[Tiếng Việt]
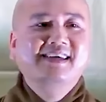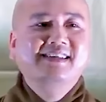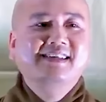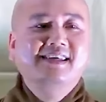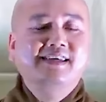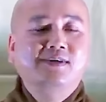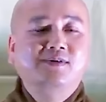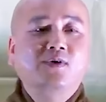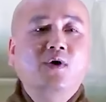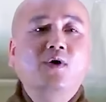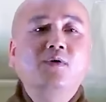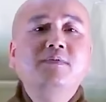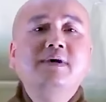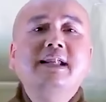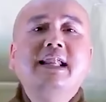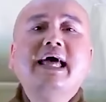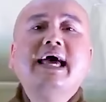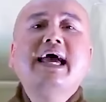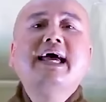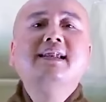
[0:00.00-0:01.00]
Thì cổ
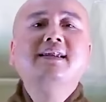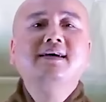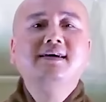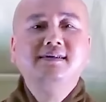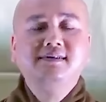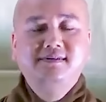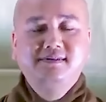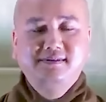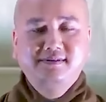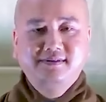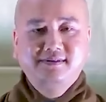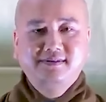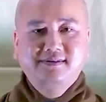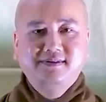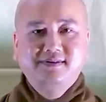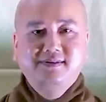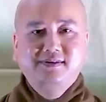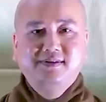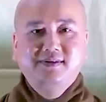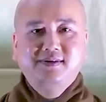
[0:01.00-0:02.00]
mới la lên,
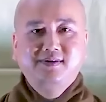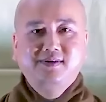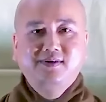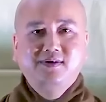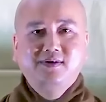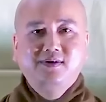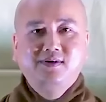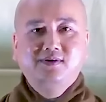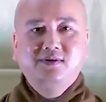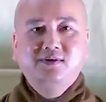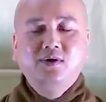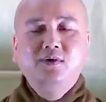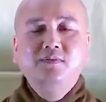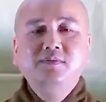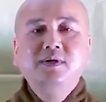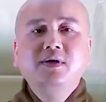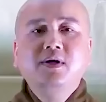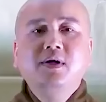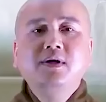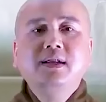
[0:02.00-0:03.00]
cổ
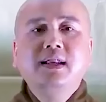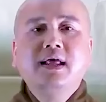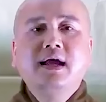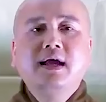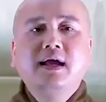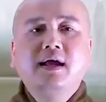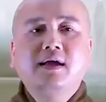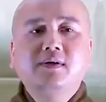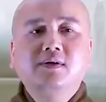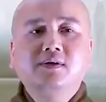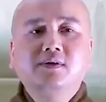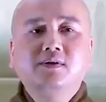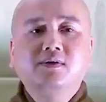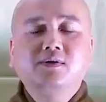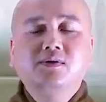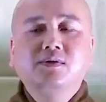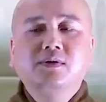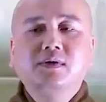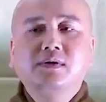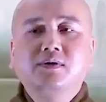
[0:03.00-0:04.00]
mới nói là
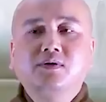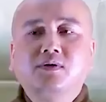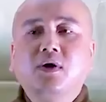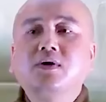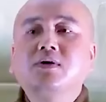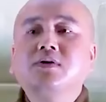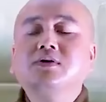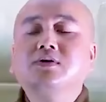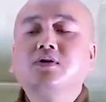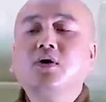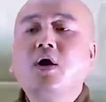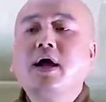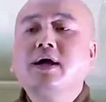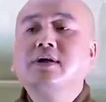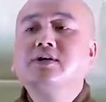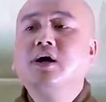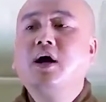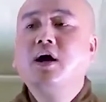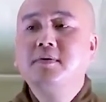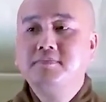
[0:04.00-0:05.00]
có
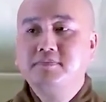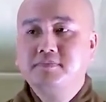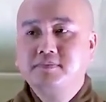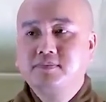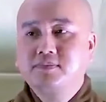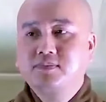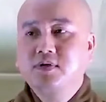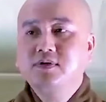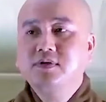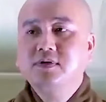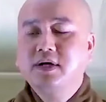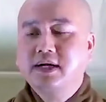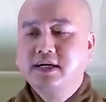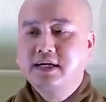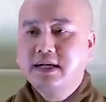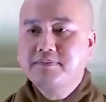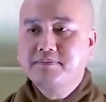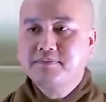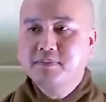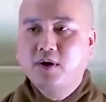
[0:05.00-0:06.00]
ăn trộm, có người ăn
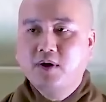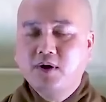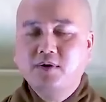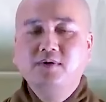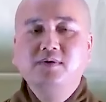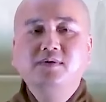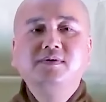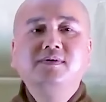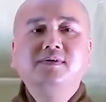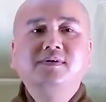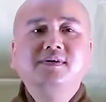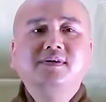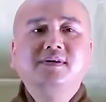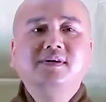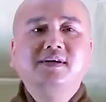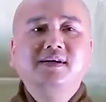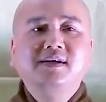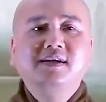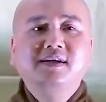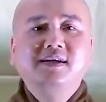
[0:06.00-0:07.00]
cắp đồ.
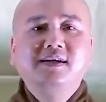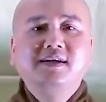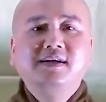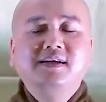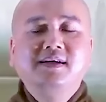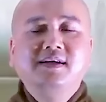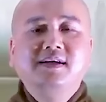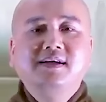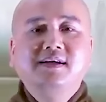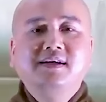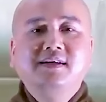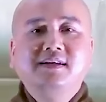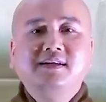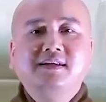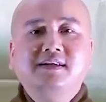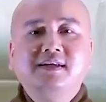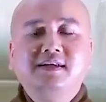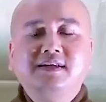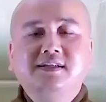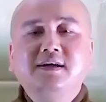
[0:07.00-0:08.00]

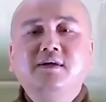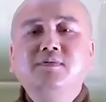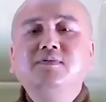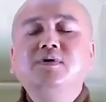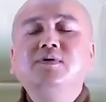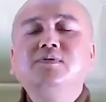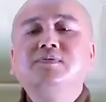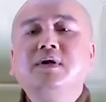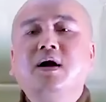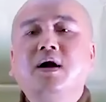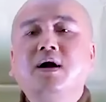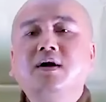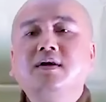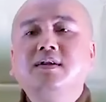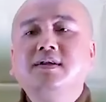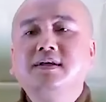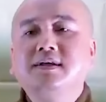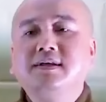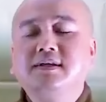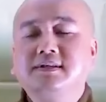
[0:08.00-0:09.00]
Thì trong lúc
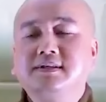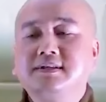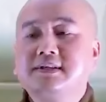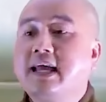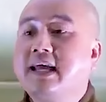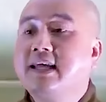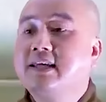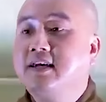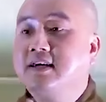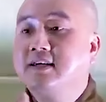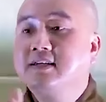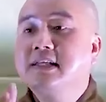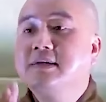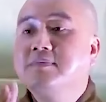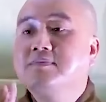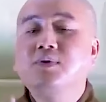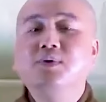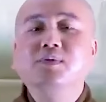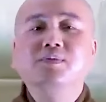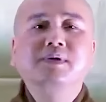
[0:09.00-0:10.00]
đó thì xe vẫn
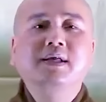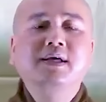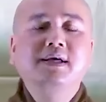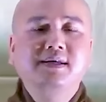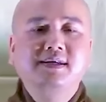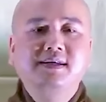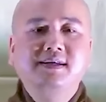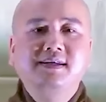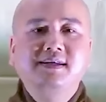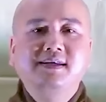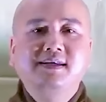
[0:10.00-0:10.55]
tiếp tục đi.